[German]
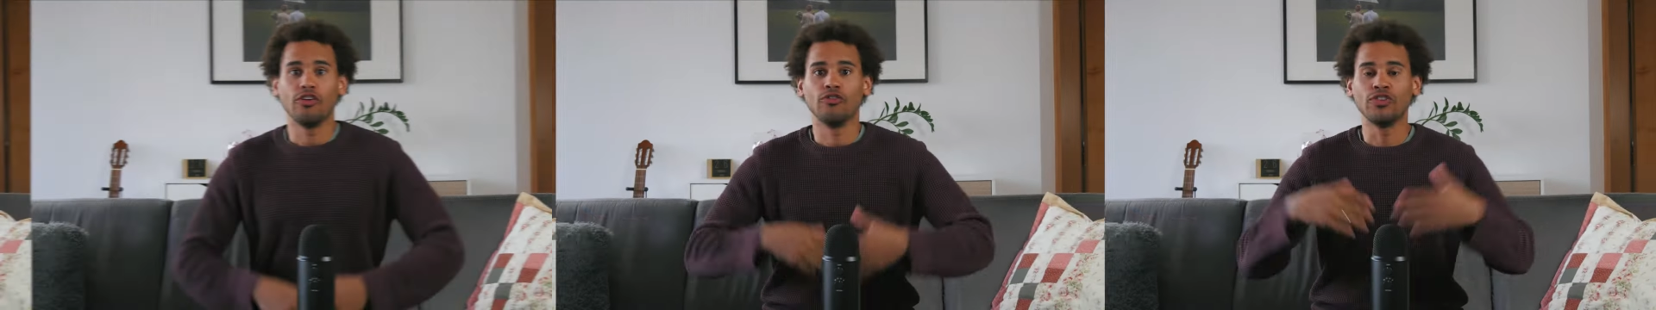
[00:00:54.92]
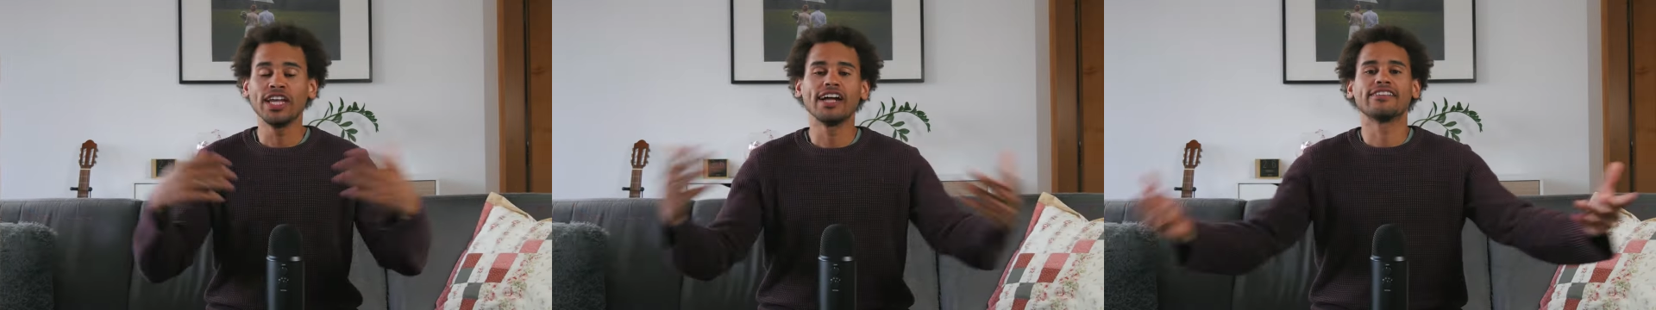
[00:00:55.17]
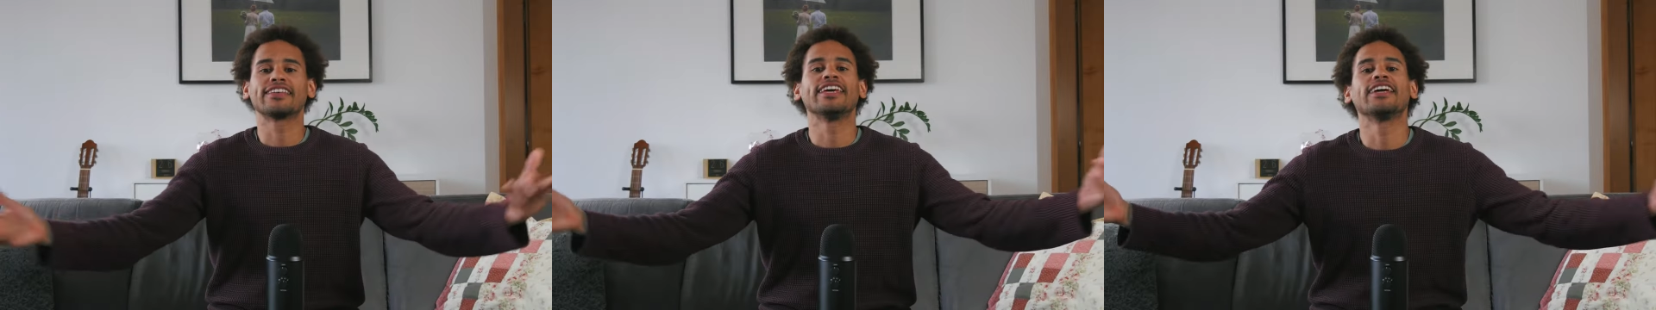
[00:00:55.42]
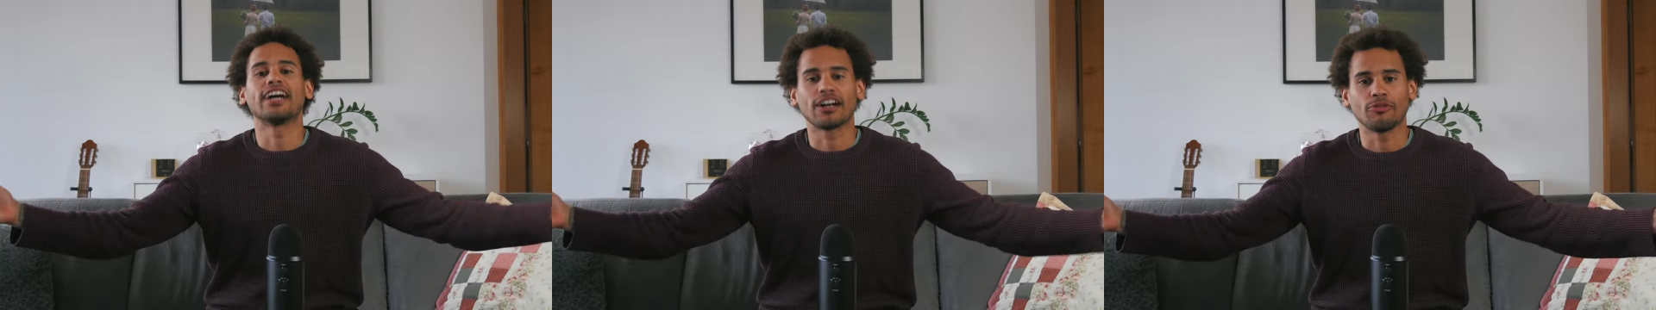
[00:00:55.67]
Wir als
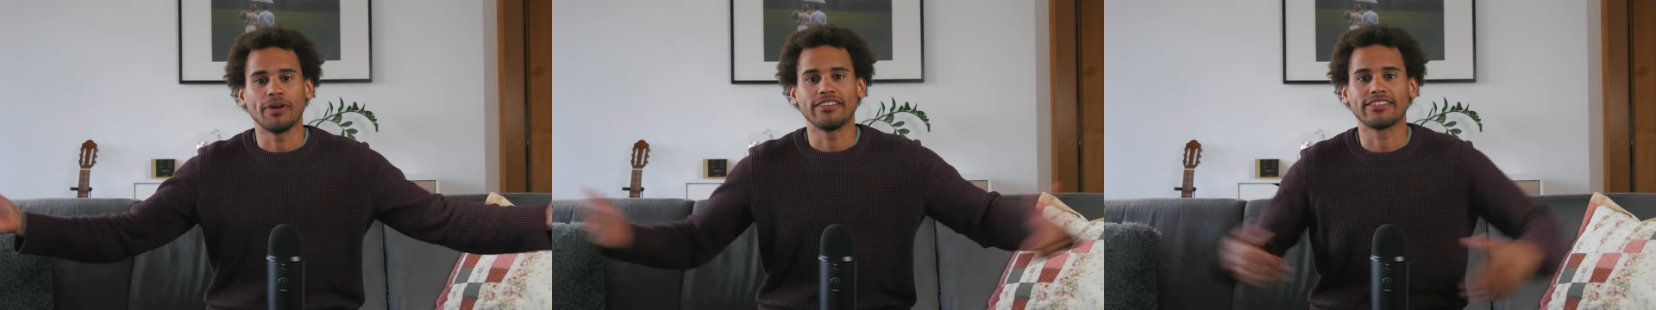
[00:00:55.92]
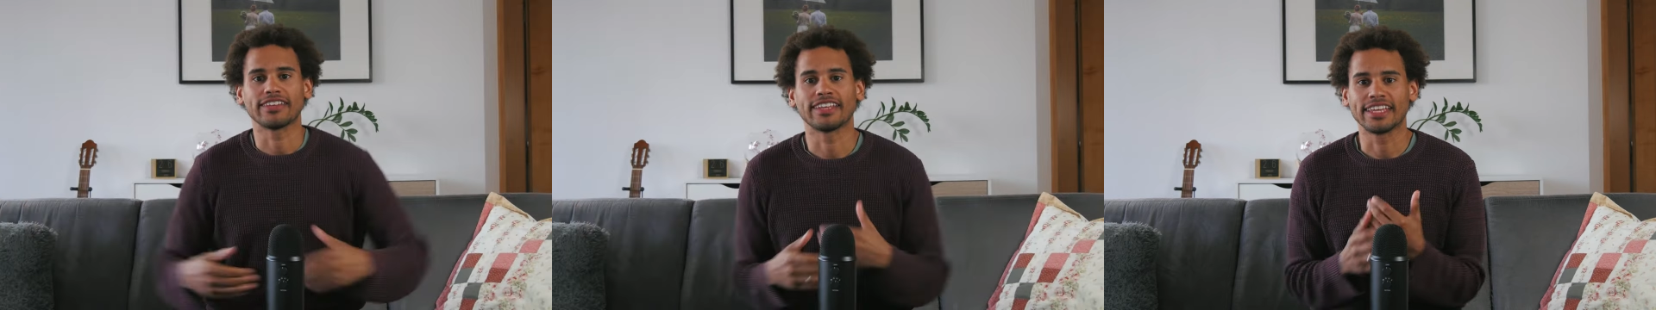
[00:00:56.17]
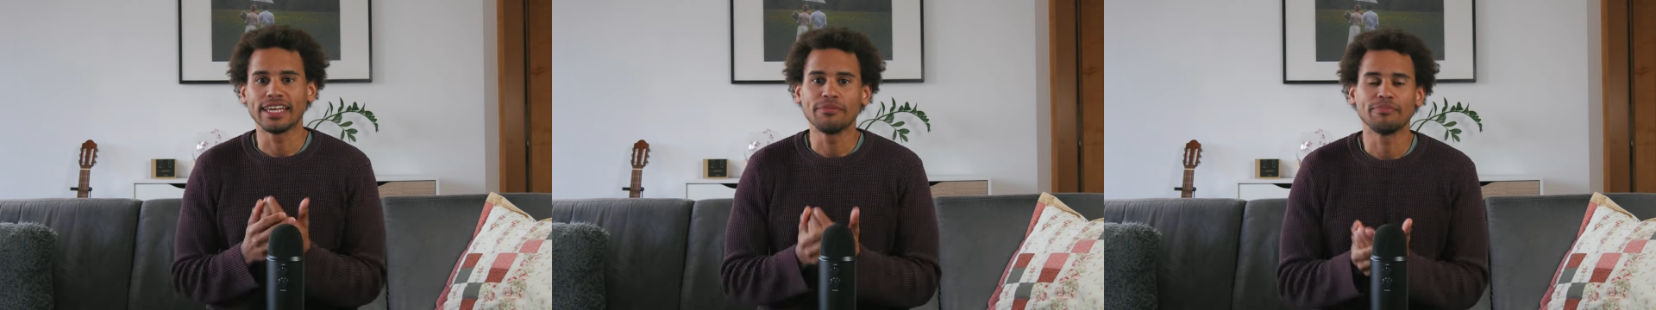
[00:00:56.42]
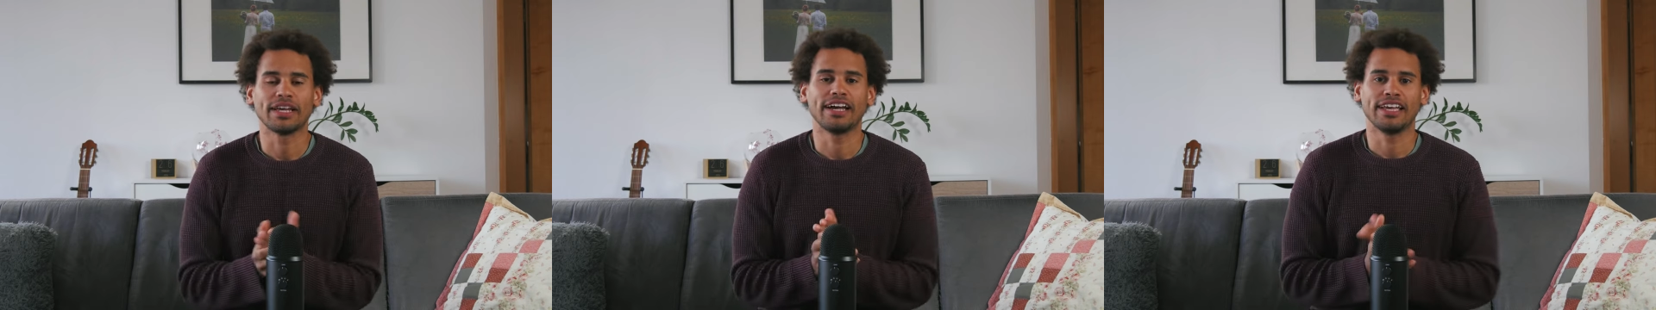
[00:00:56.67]
Gegenargument
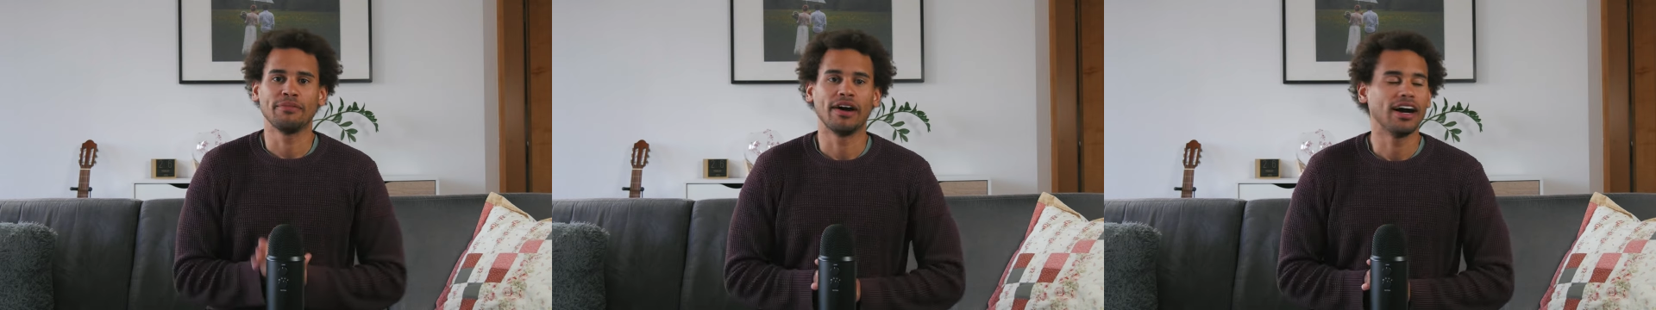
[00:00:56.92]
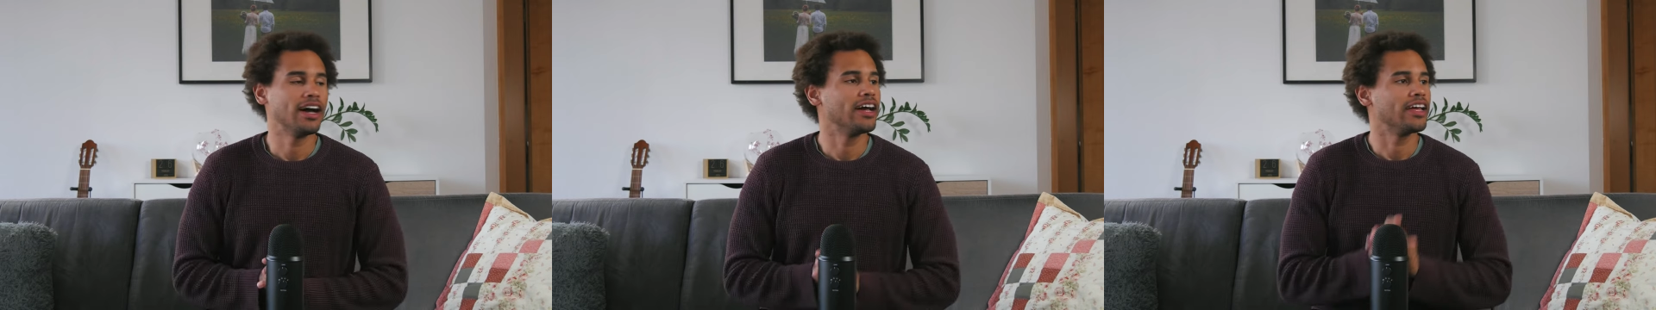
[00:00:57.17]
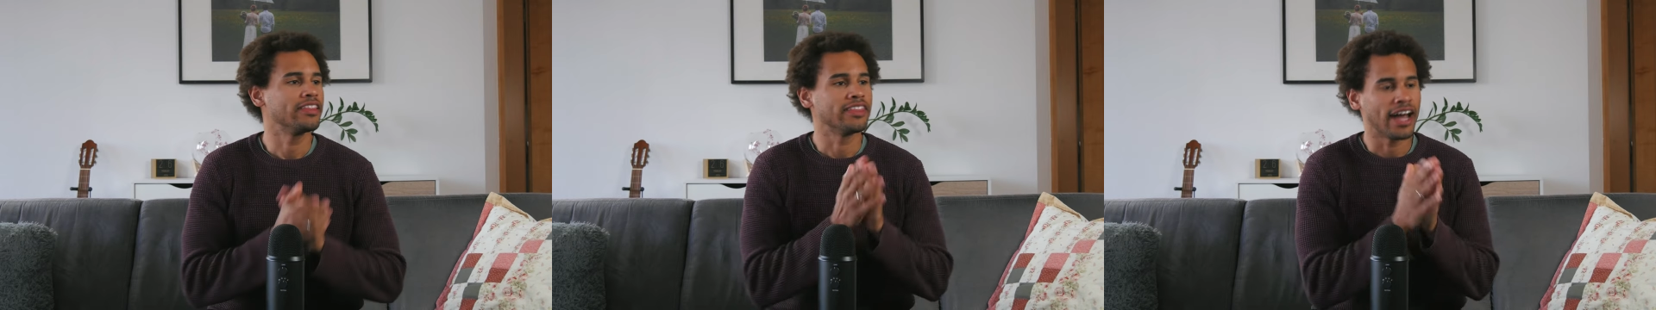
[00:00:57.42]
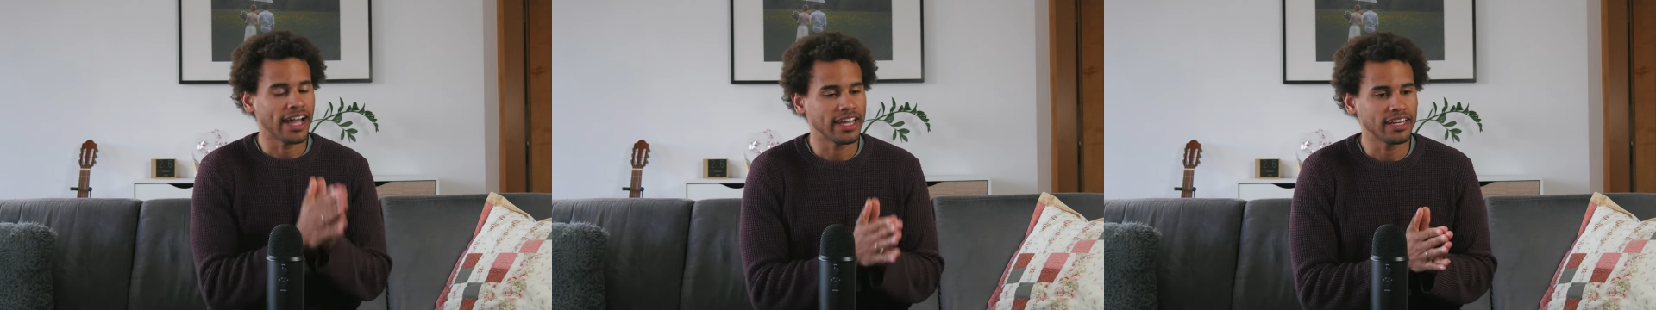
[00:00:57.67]
geben ja immer,
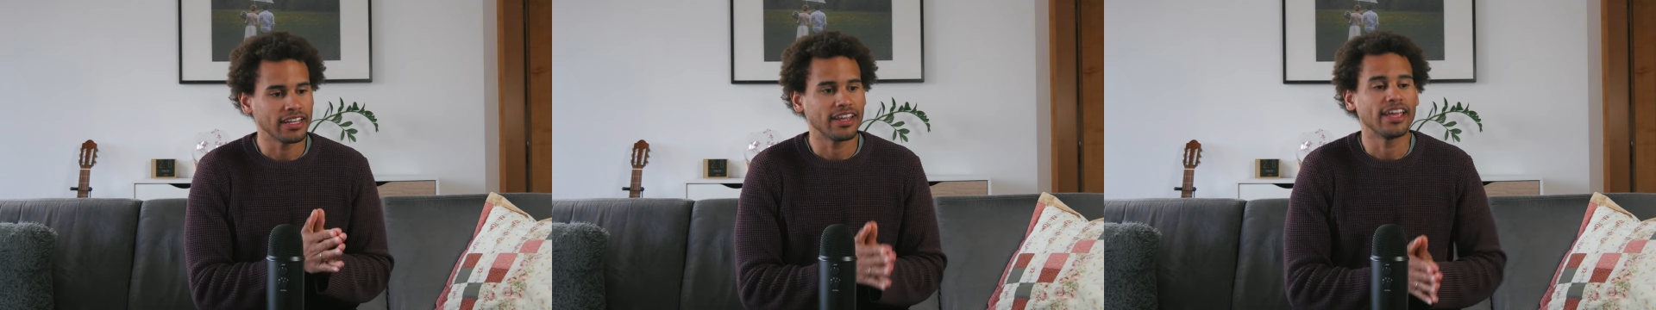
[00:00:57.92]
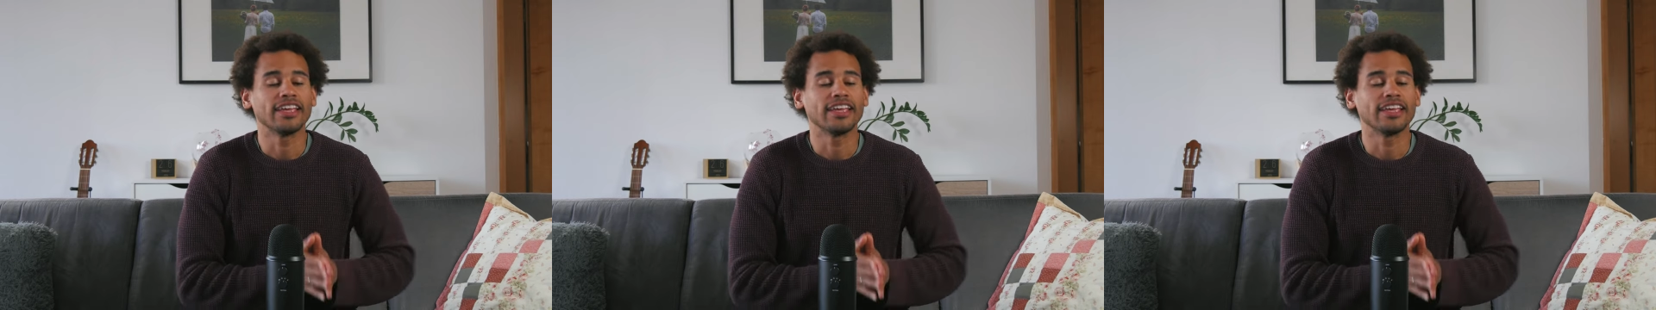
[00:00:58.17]
nein,